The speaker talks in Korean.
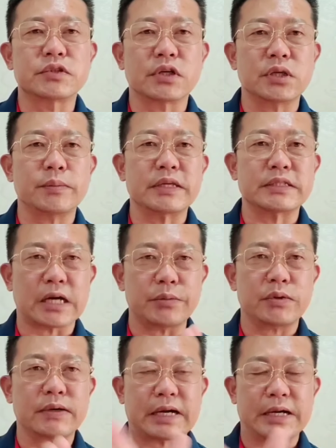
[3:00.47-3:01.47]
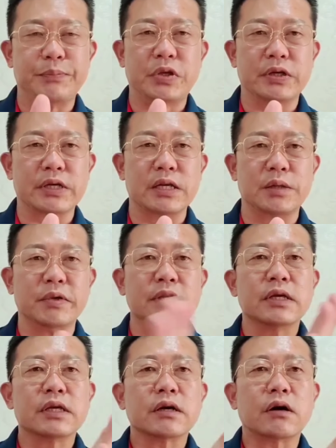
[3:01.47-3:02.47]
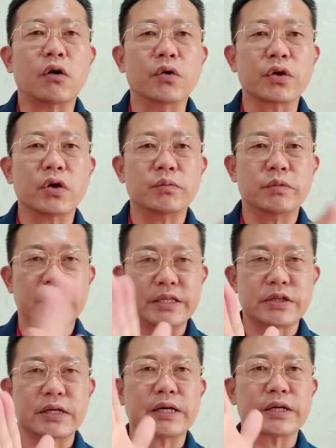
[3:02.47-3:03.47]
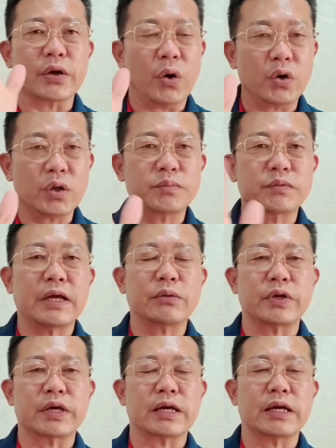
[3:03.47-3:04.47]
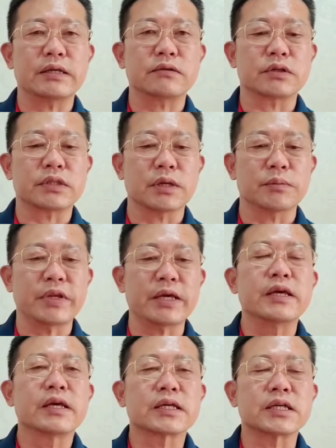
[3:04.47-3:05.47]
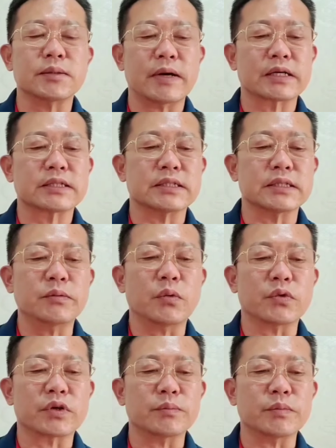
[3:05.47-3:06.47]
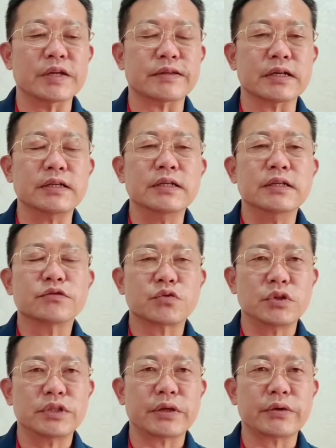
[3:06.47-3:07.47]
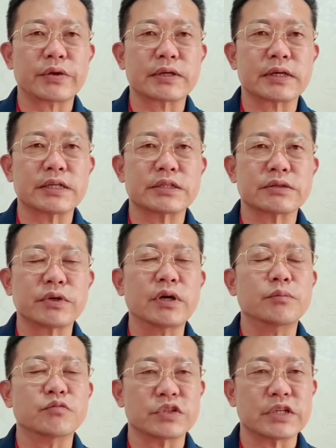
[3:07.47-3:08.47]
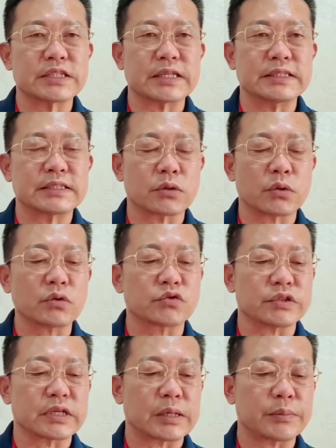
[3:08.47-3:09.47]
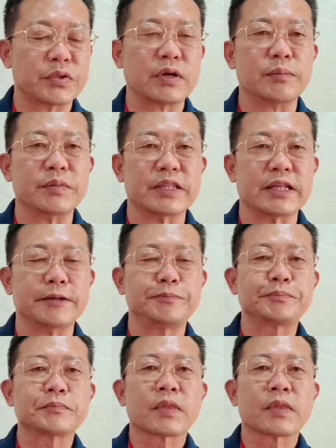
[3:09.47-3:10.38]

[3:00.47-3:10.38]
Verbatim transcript: 부처님의 자비와 가피력이 아니면 어려움을 해결하기 어렵다고 얘기를 하는 거기 때문에 그만큼 오늘은 매사를 순리대로 이끌어 가시고요. 무리하지 않도록 주의가 필요합니다.